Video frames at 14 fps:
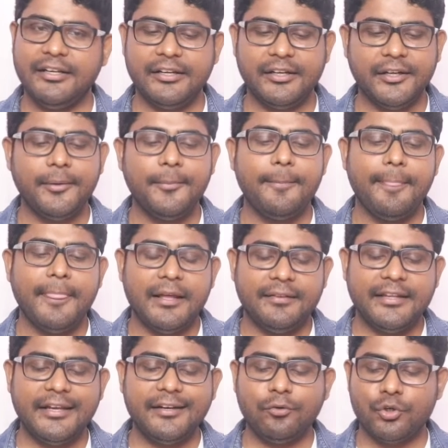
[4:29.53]
क्लियर
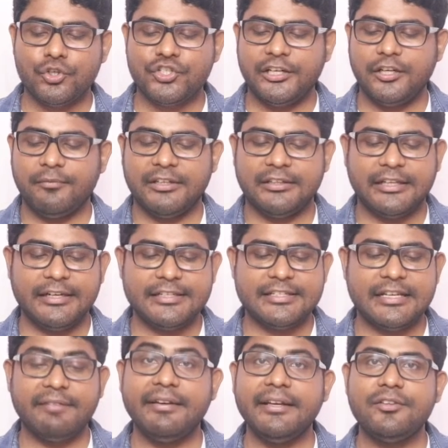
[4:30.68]
देन क्वेश्चन नंबर
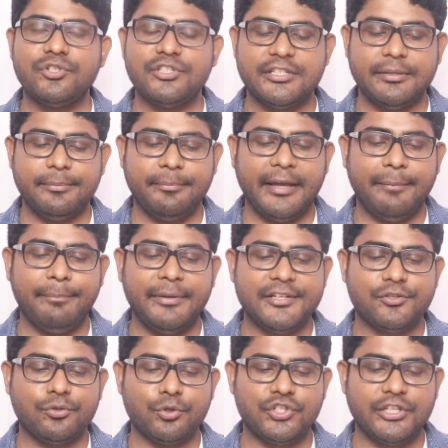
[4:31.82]
37 जो मैप
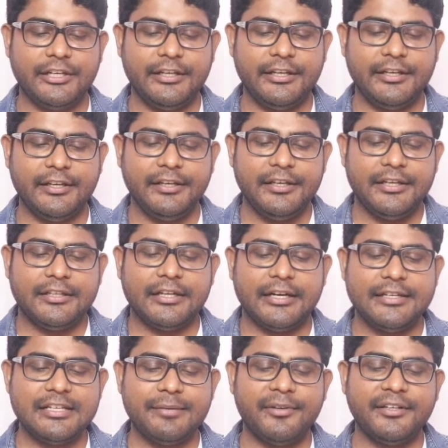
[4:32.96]
बेस्ड क्वेश्चन है
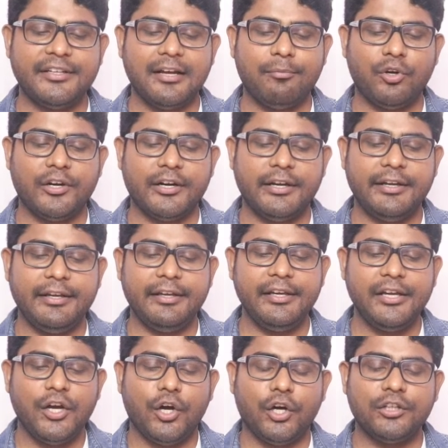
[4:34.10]
37 क्या बोल रहा
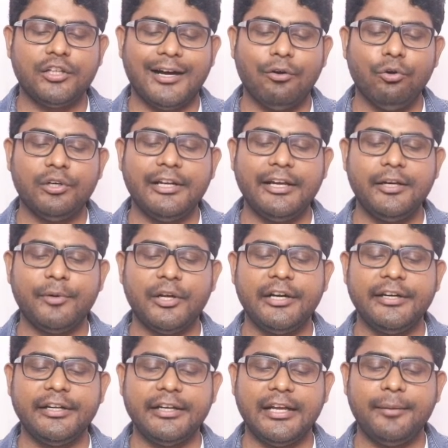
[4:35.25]
है ऑन द आउटलाइन
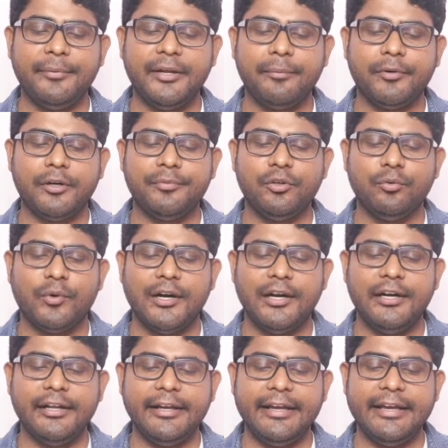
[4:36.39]
पॉलिटिकल मैप ऑफ द
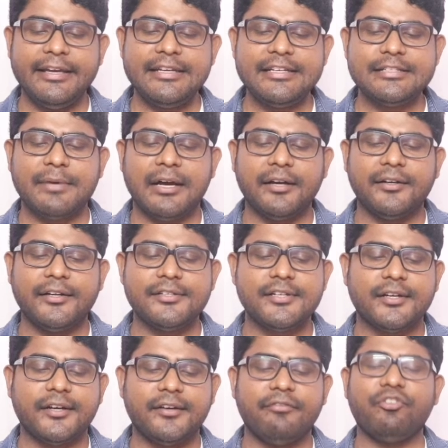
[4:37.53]
वर्ल्ड ए इज मार्क्ड एज
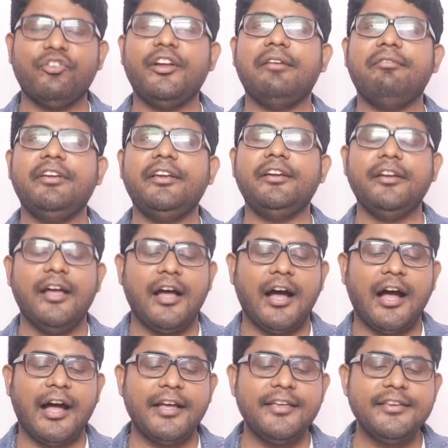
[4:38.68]
अ कंट्री हैविंग
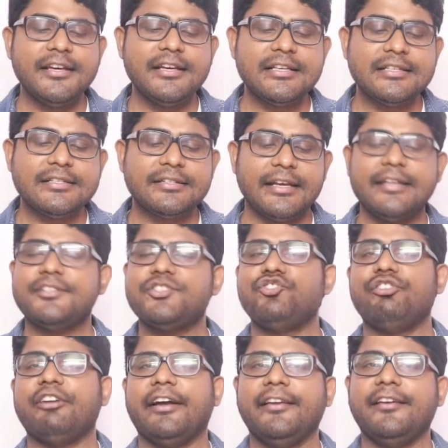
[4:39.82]
हाईएस्ट
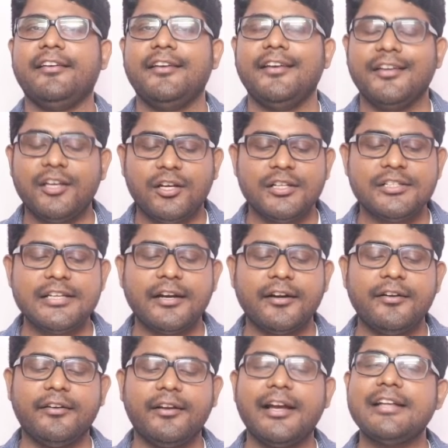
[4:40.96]
एचडीआई कि कौन सा
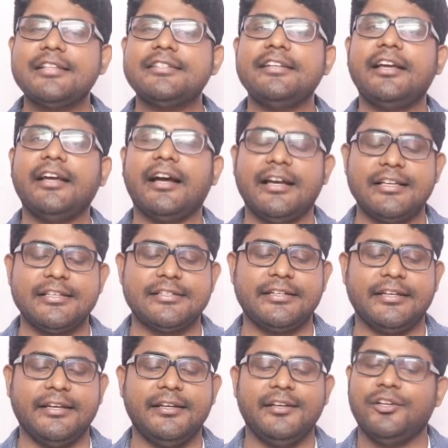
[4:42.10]
कंट्री का एचडीआई हाईएस्ट
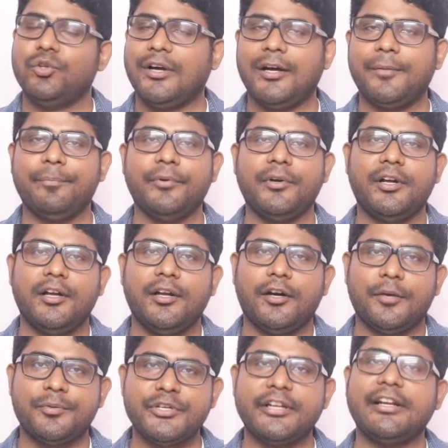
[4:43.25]
है तो आप
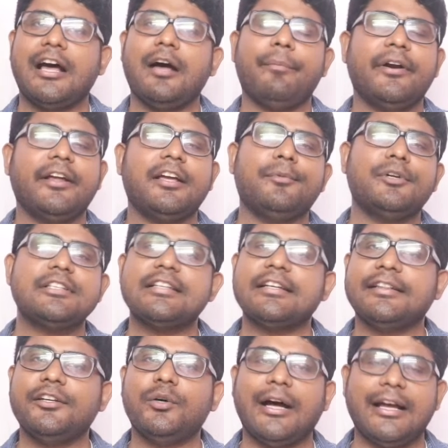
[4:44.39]
ऑप्शन uh, ना पढ़ के बोल
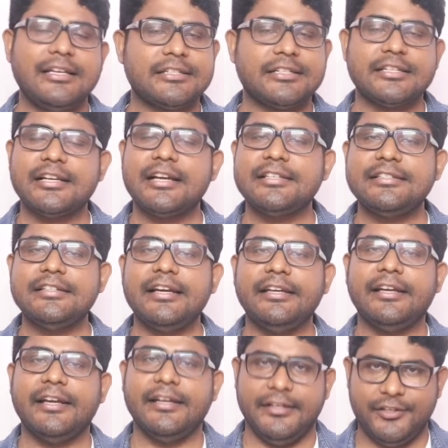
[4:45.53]
सकते हो हाईएस्ट किसका
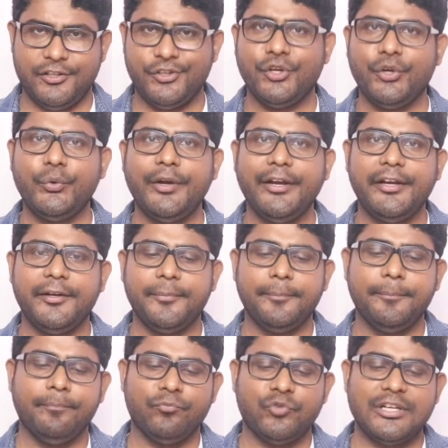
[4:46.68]
एचडीआई है नॉर्वे
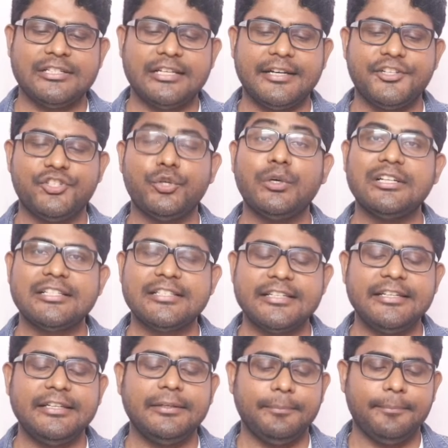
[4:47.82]
तो आंसर इज योर
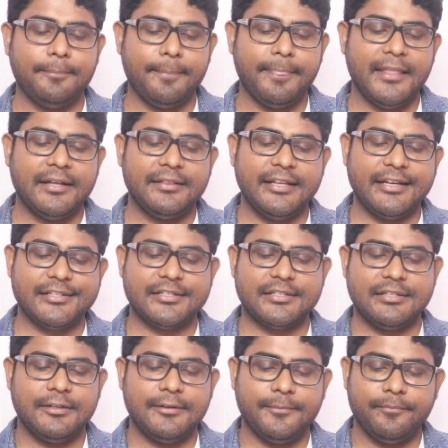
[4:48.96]
सी
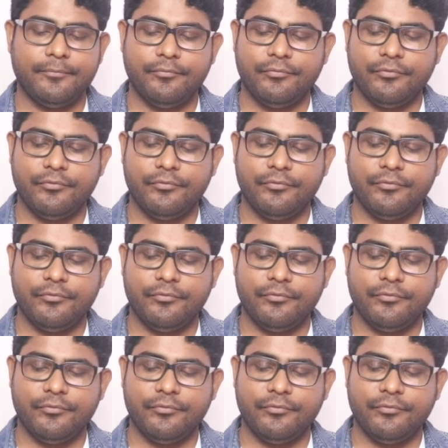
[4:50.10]
नेक्स्ट